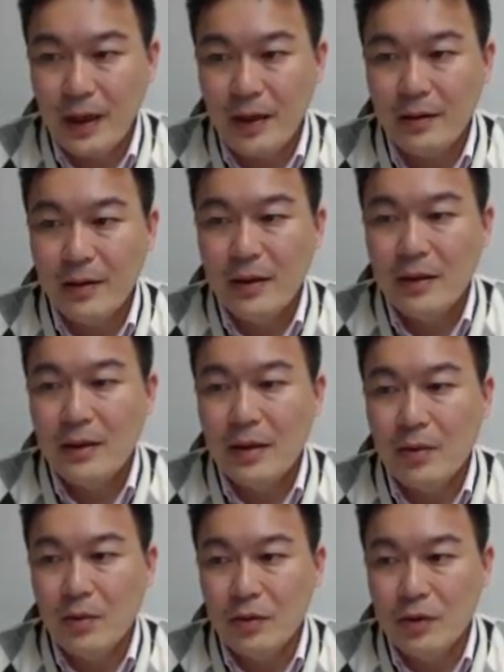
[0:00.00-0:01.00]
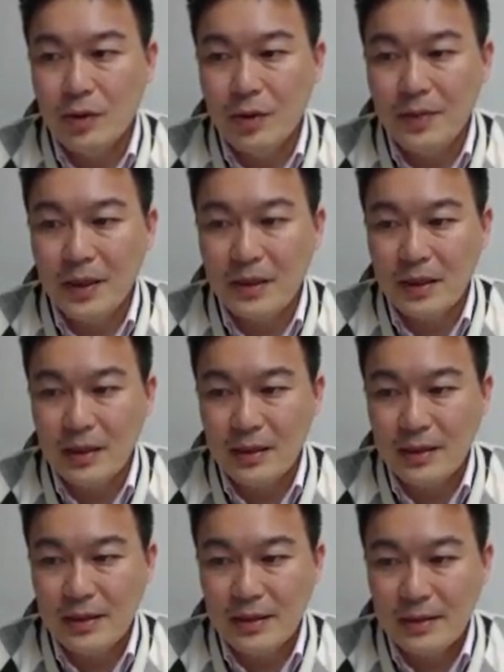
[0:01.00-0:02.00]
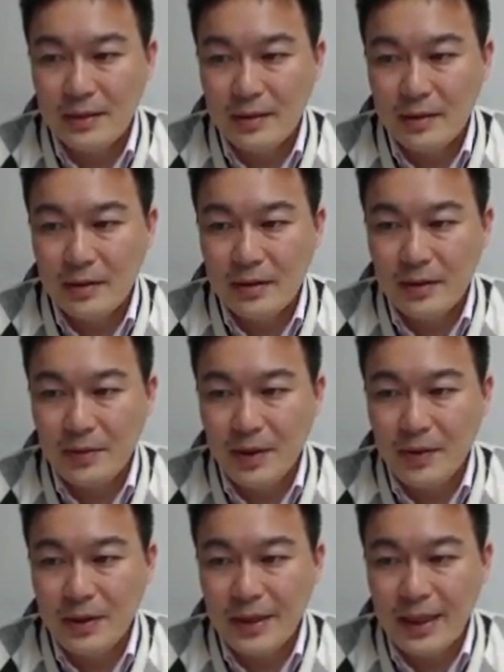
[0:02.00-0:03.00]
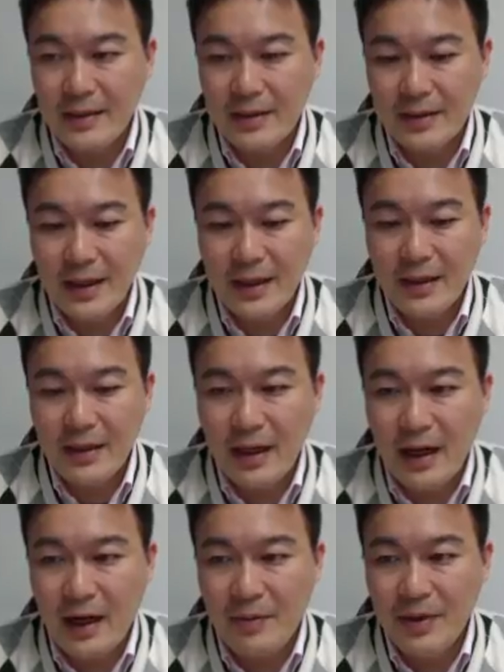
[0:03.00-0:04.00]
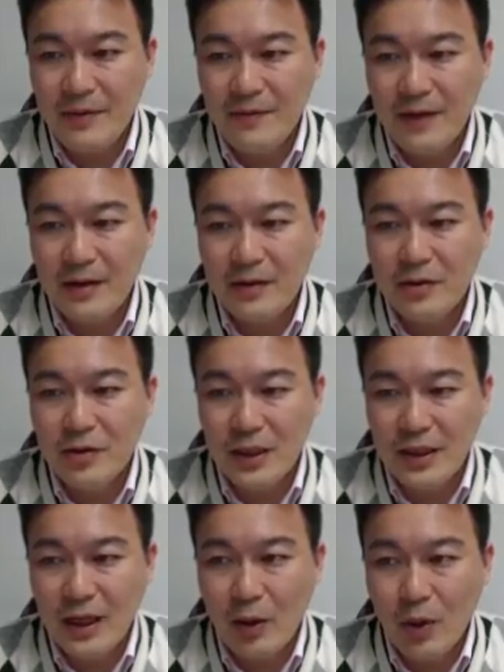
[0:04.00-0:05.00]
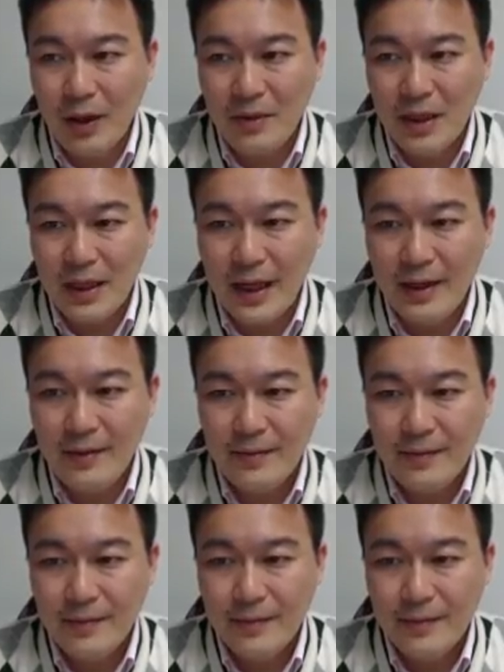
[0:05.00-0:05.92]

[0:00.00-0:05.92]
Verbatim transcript: 好，那我就会变成这边会这样子，那 r 平方呢就移到外面来。